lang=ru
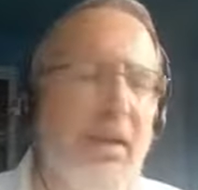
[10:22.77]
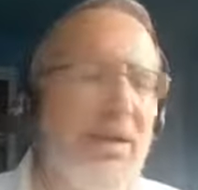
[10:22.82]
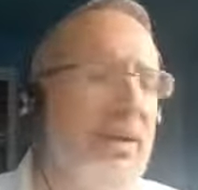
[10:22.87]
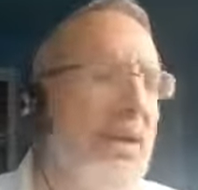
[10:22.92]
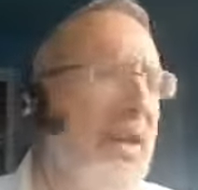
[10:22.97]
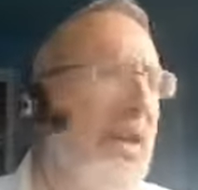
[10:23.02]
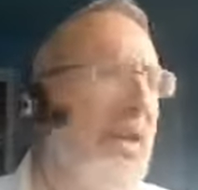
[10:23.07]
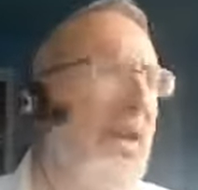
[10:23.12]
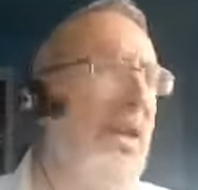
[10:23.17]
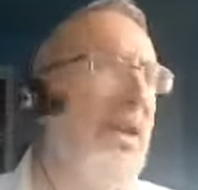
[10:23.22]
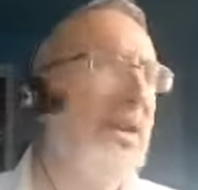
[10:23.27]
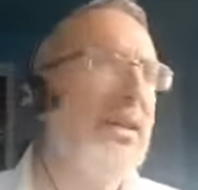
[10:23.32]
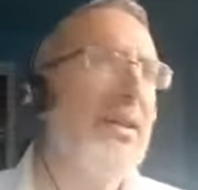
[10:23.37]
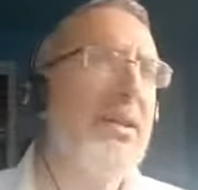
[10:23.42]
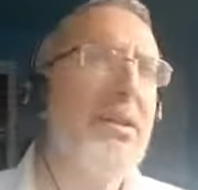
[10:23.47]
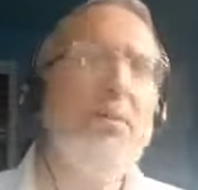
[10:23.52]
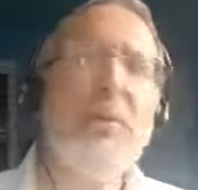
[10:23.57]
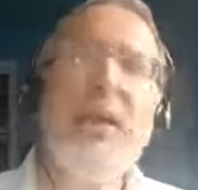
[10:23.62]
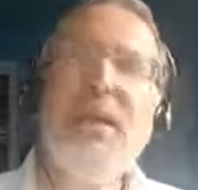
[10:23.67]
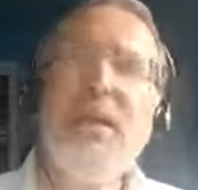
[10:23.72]
Нет,
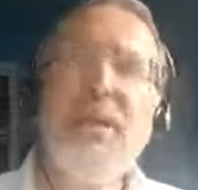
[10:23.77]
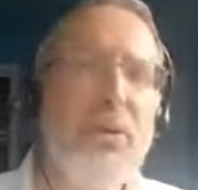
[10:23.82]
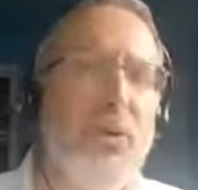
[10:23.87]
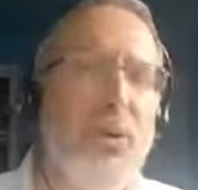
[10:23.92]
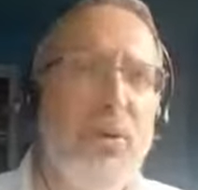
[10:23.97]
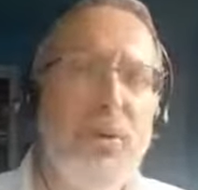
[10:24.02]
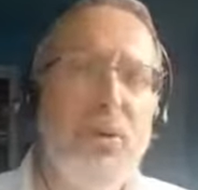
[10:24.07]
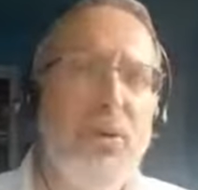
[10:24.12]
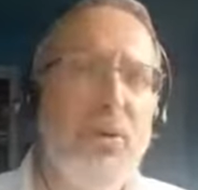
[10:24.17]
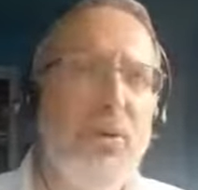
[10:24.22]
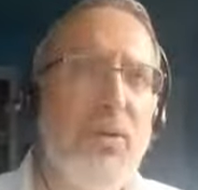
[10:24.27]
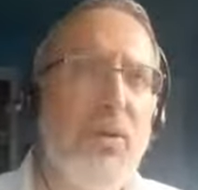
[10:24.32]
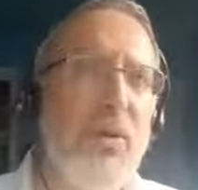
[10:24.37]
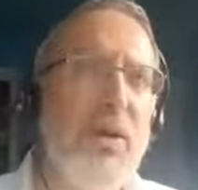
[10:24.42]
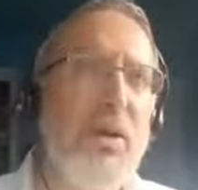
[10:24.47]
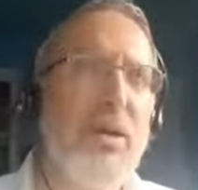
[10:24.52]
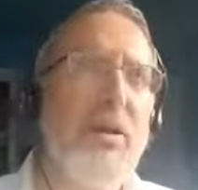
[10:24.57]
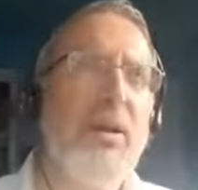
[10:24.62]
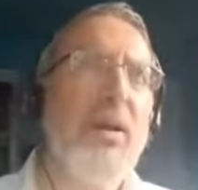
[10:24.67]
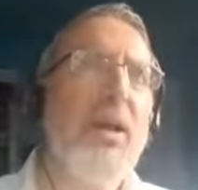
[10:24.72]
имеется в виду и
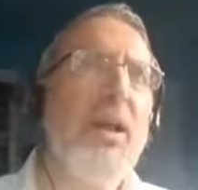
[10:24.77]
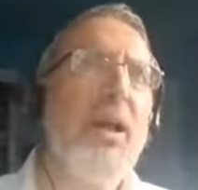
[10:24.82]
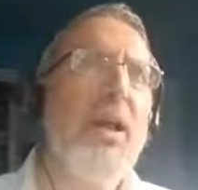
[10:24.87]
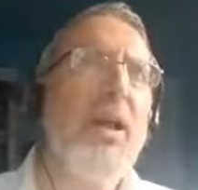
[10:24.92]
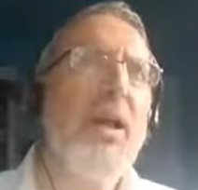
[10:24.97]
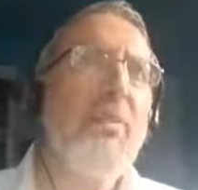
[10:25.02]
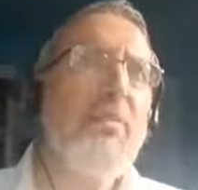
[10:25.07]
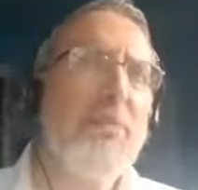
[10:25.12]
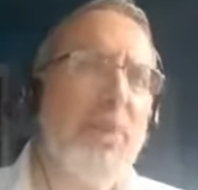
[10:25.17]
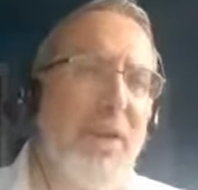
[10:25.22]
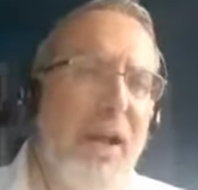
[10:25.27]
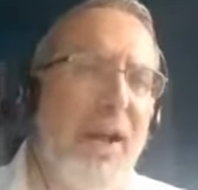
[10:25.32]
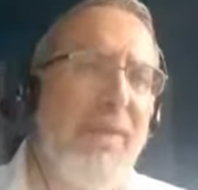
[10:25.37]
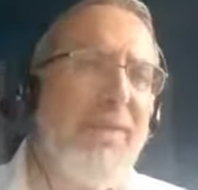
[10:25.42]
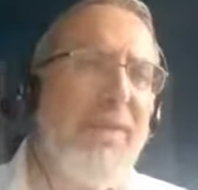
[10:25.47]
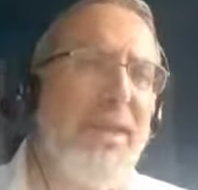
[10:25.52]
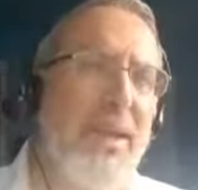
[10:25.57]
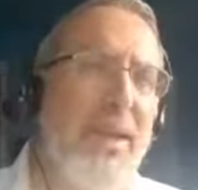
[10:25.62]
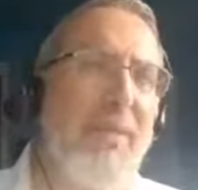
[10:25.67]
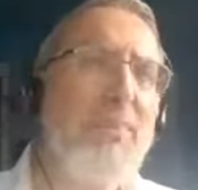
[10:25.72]
другое –
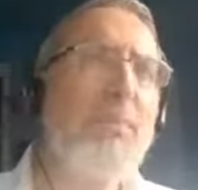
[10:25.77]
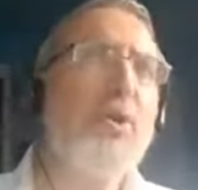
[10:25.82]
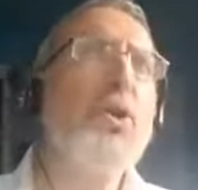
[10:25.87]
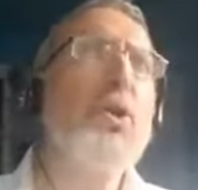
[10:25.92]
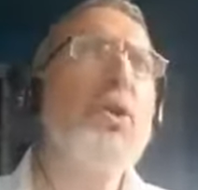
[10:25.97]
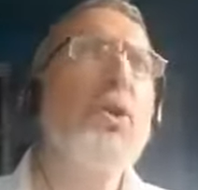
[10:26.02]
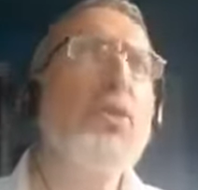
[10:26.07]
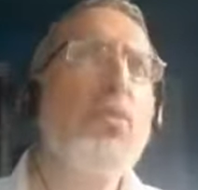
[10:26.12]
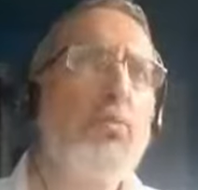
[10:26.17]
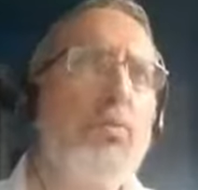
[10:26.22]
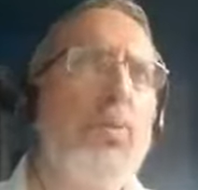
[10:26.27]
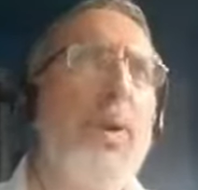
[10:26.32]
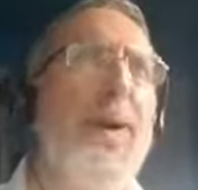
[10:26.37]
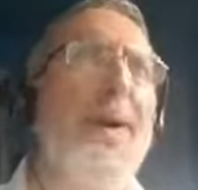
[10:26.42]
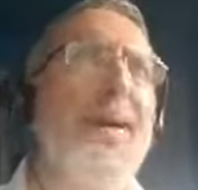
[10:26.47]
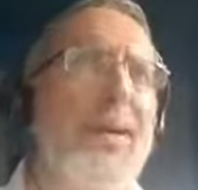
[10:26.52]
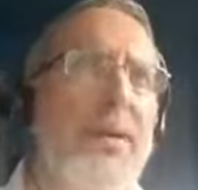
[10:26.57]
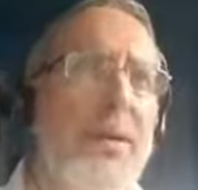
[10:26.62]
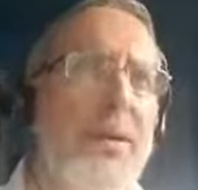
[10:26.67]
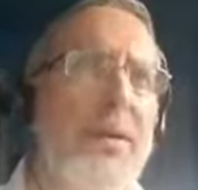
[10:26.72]
Праведник может
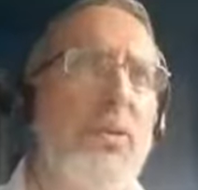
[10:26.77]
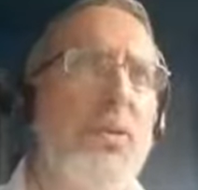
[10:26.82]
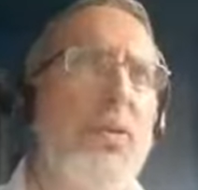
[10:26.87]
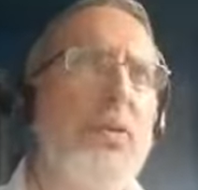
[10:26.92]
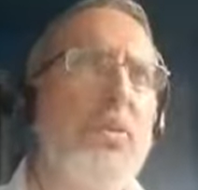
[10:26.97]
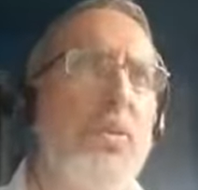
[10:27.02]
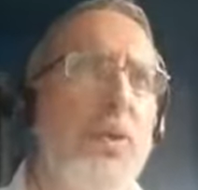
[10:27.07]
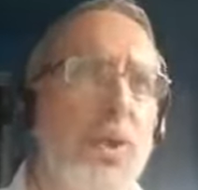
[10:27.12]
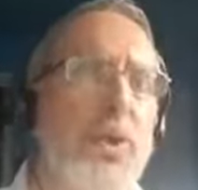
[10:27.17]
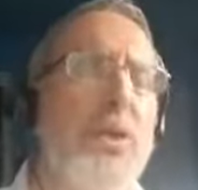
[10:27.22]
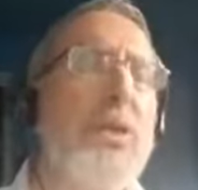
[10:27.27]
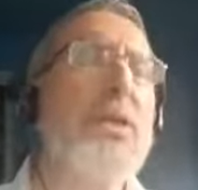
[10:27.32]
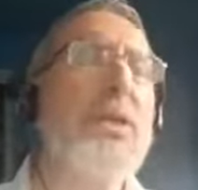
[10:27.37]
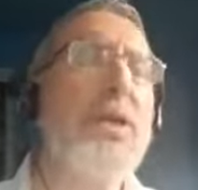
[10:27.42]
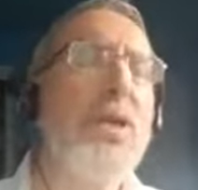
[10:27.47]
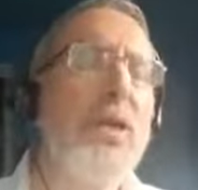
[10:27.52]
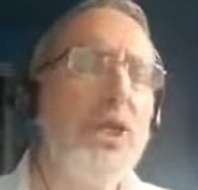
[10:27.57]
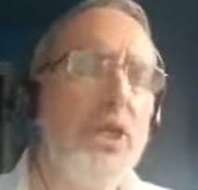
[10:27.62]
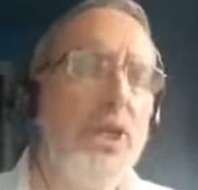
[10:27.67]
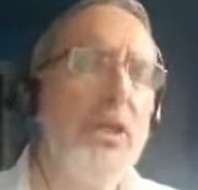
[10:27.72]
упасть, он может
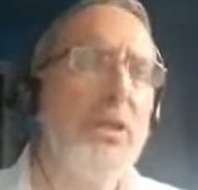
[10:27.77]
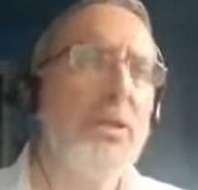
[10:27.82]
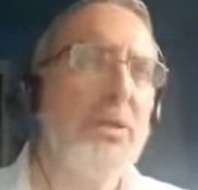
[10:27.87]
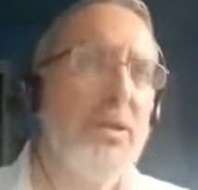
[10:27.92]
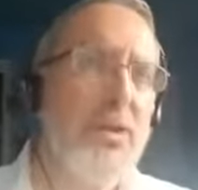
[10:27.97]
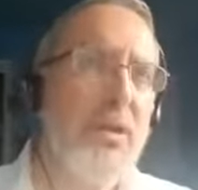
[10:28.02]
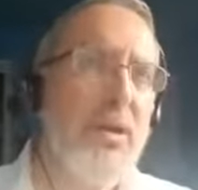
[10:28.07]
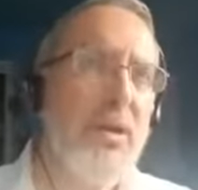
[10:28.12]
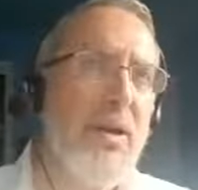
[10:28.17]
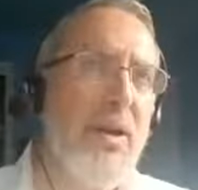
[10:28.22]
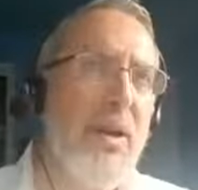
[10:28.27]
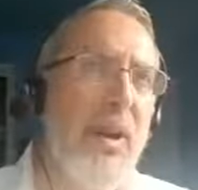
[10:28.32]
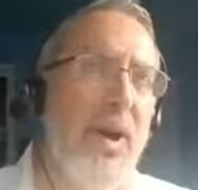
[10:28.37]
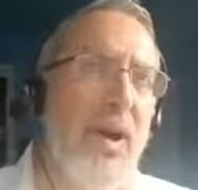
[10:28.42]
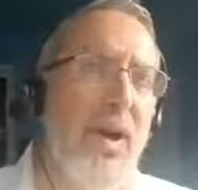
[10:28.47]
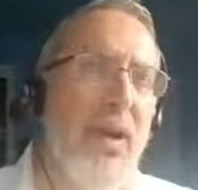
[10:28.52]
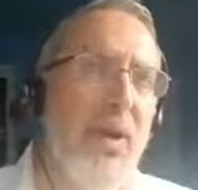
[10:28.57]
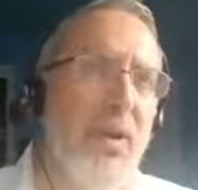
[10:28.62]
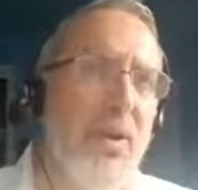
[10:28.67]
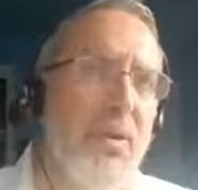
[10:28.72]
согрешить,
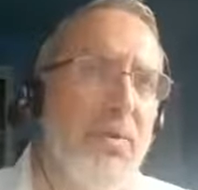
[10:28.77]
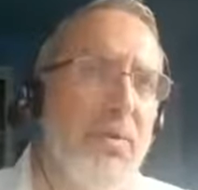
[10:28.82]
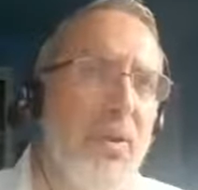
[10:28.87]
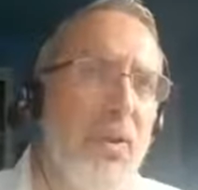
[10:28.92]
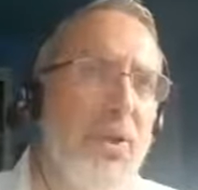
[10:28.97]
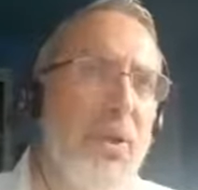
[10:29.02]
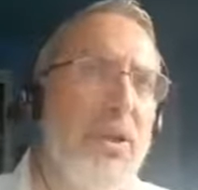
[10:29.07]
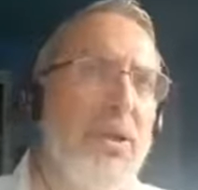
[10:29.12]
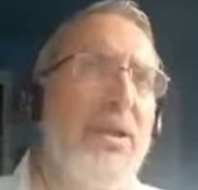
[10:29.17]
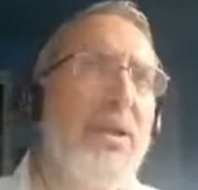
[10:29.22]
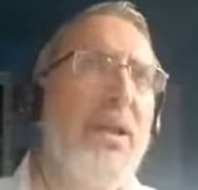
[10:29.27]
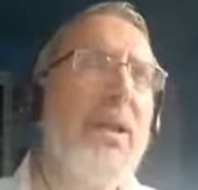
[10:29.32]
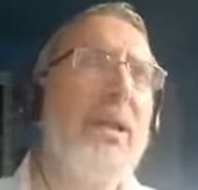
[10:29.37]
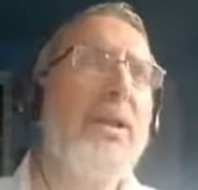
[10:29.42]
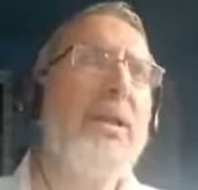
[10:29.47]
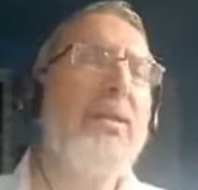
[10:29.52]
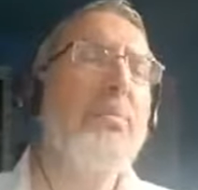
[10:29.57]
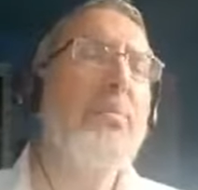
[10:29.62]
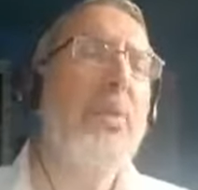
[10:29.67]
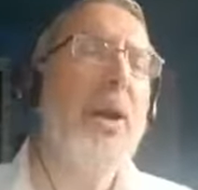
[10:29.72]
он может
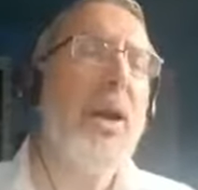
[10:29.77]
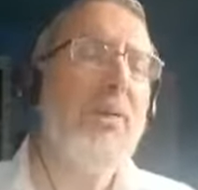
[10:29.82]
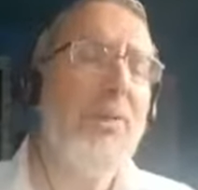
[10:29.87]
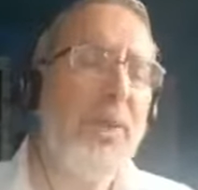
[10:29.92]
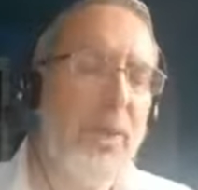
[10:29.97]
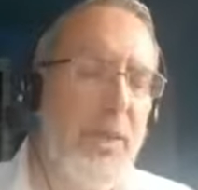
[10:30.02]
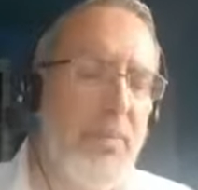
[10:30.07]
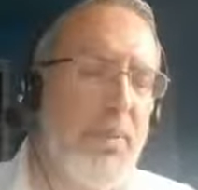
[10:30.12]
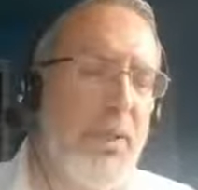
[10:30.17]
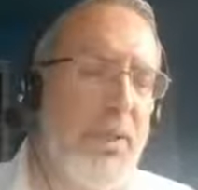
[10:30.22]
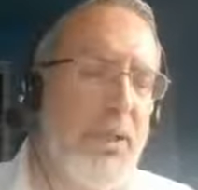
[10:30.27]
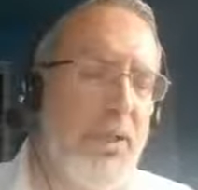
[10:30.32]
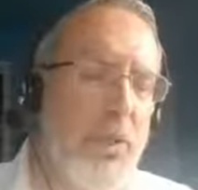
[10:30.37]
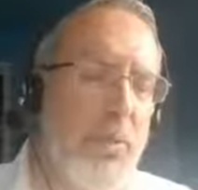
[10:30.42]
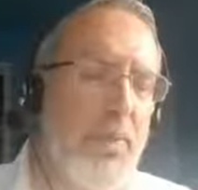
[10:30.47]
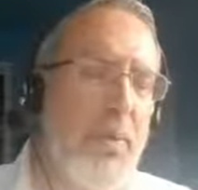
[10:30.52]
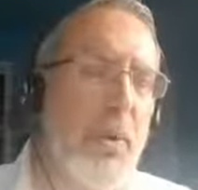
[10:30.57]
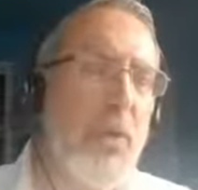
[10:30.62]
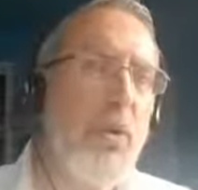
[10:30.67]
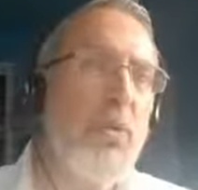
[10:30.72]
сделать неправильный
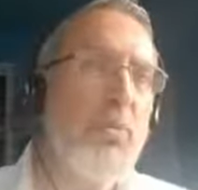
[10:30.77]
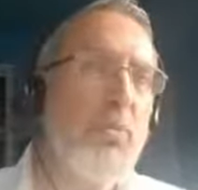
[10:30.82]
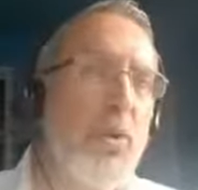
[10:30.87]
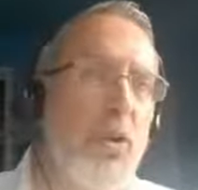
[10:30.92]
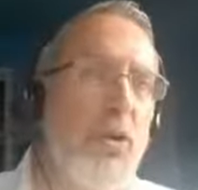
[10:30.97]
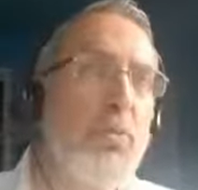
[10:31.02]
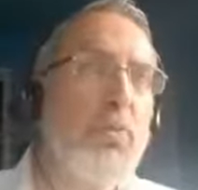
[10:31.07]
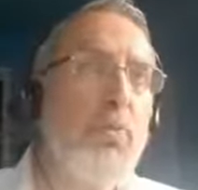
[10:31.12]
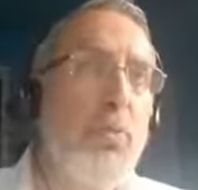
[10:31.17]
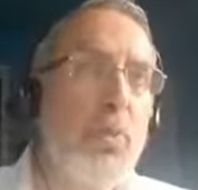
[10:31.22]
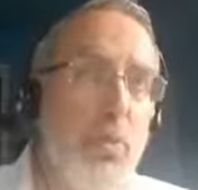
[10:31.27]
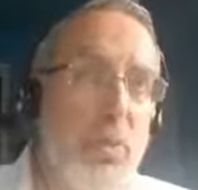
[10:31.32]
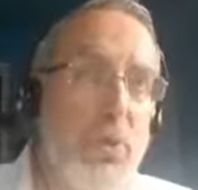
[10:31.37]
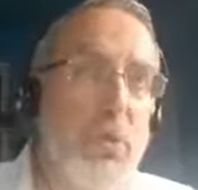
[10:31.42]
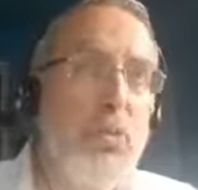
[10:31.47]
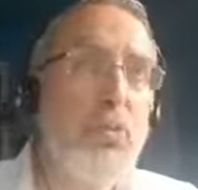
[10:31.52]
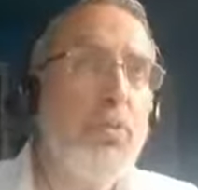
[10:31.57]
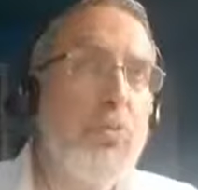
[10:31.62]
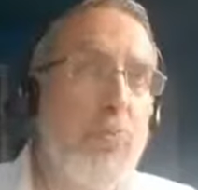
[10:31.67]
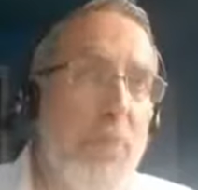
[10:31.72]
поступок, он может
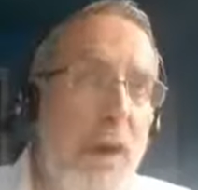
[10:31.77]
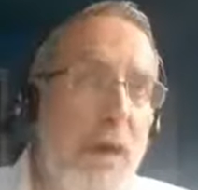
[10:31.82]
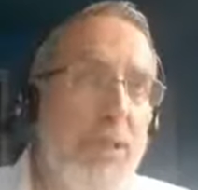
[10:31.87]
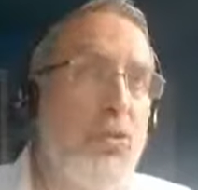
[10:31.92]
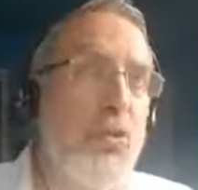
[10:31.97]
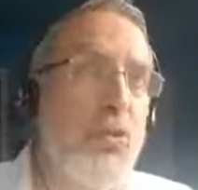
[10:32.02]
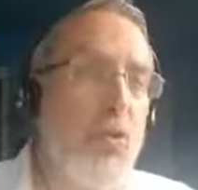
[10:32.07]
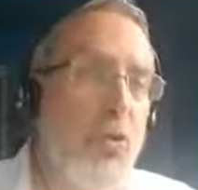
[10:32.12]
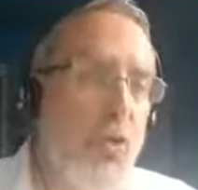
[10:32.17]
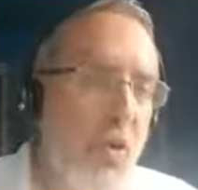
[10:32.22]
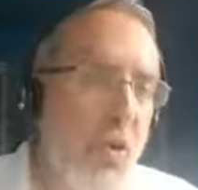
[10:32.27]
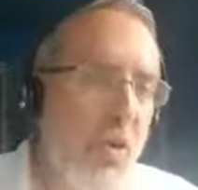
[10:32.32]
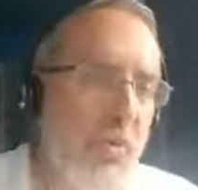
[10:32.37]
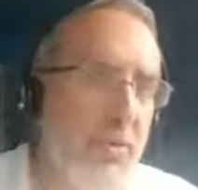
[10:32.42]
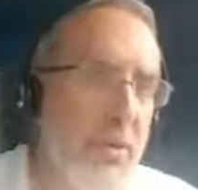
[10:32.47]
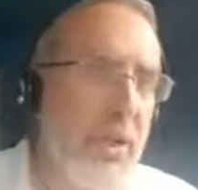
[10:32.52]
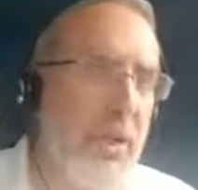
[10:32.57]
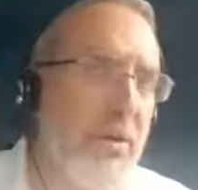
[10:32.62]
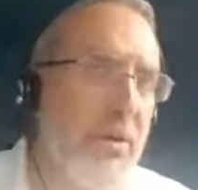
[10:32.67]
просто упасть духовно.